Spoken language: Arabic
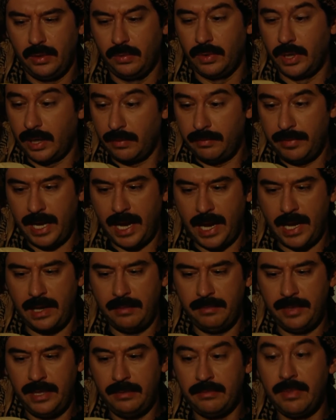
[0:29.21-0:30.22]
والرب
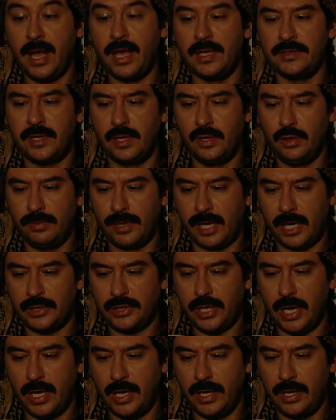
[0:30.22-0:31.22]
العالمين ما اذله
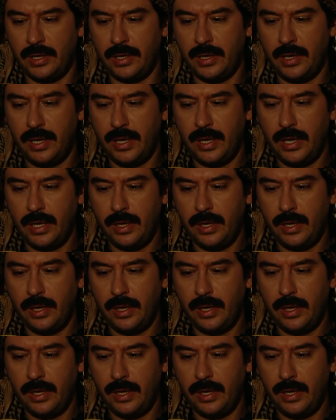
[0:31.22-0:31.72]
بالرجعه